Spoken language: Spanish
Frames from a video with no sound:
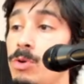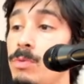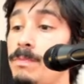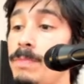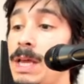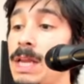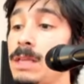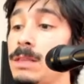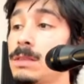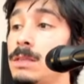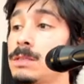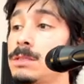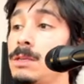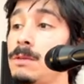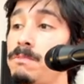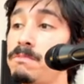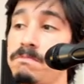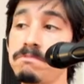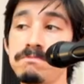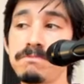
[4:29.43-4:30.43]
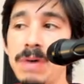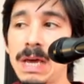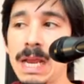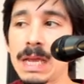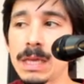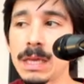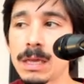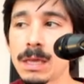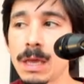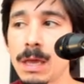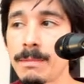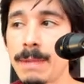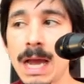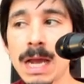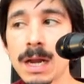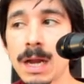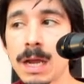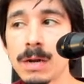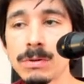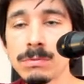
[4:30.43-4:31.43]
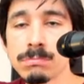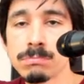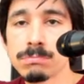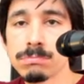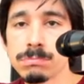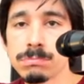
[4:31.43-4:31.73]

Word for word: un paréntesis para que quede más claro.